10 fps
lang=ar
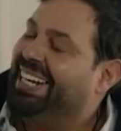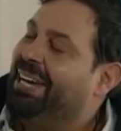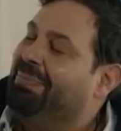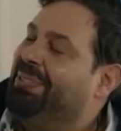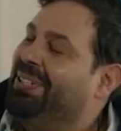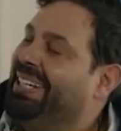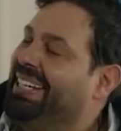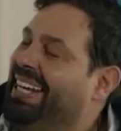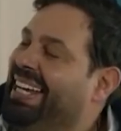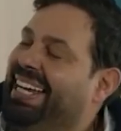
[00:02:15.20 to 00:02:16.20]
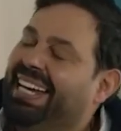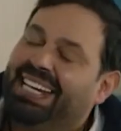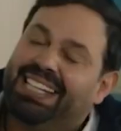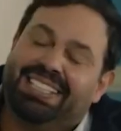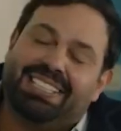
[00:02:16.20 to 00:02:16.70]
الحمد لله
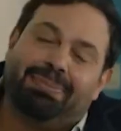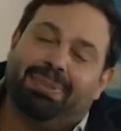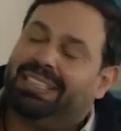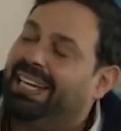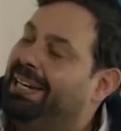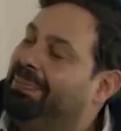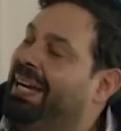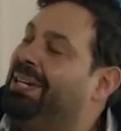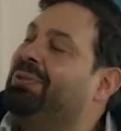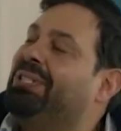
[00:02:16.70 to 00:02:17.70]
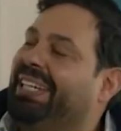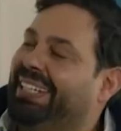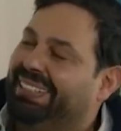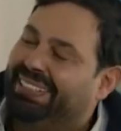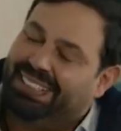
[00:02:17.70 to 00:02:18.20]
على جسمي طلب اخو
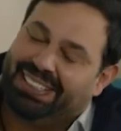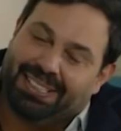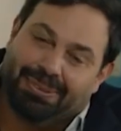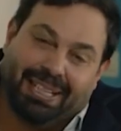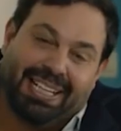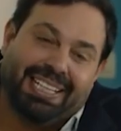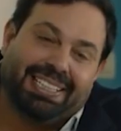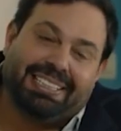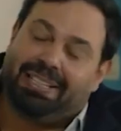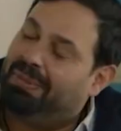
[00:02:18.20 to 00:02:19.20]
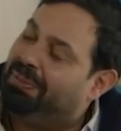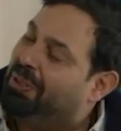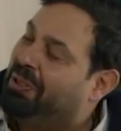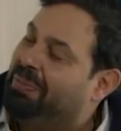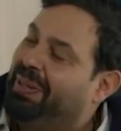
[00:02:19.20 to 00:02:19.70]
شلل والله القطعه ما
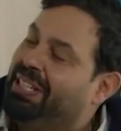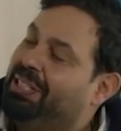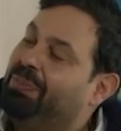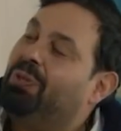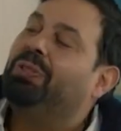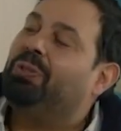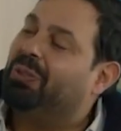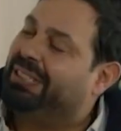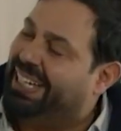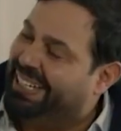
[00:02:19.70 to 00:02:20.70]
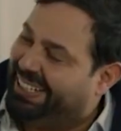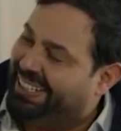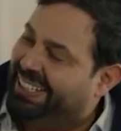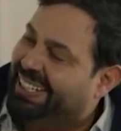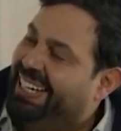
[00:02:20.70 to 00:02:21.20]
بتاخذ معي اسبوع بتكون
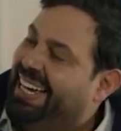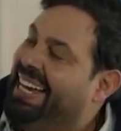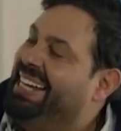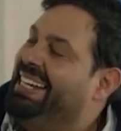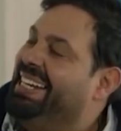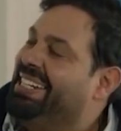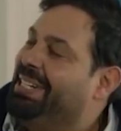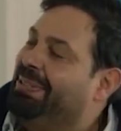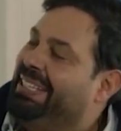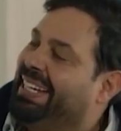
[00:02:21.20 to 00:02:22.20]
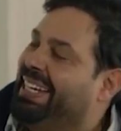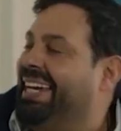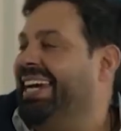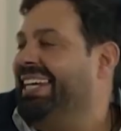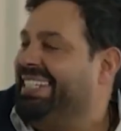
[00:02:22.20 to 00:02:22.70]
طايره اي شيء بدك
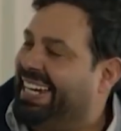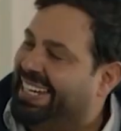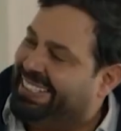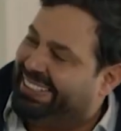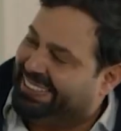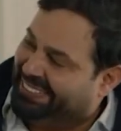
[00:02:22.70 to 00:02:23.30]
اياه انا جاهز